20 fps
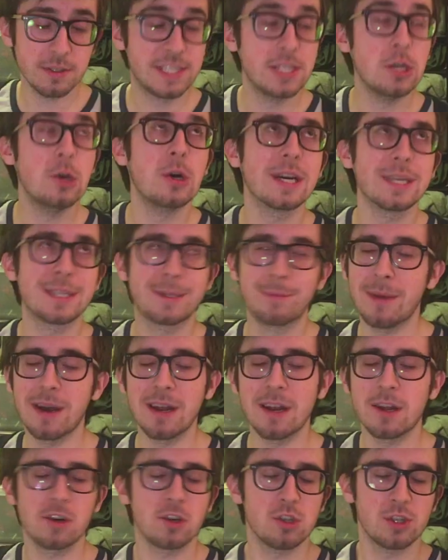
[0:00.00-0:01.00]
théoriquement
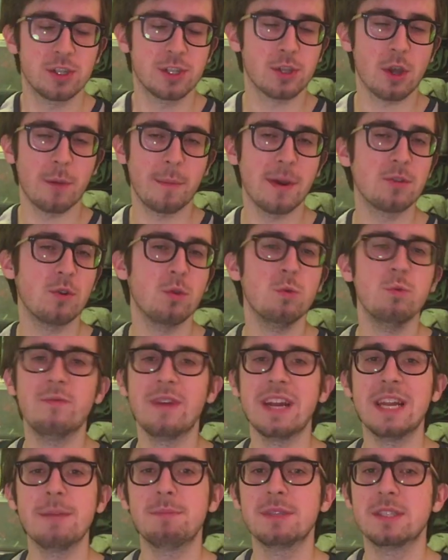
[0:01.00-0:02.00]
l'enregistrement d'un
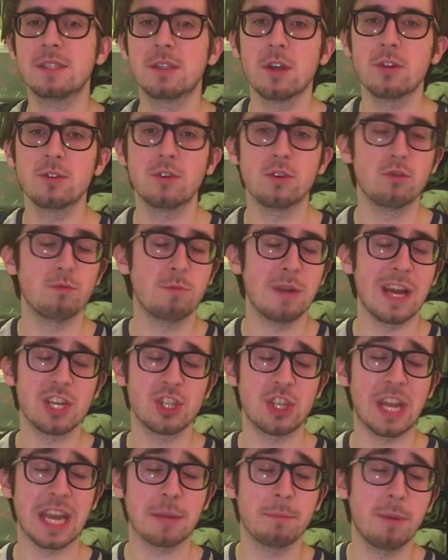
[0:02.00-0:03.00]
nouvel épisode de
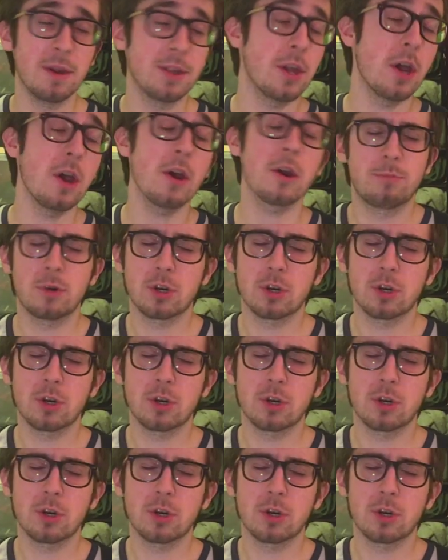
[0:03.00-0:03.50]
doublage d'Harry Potter.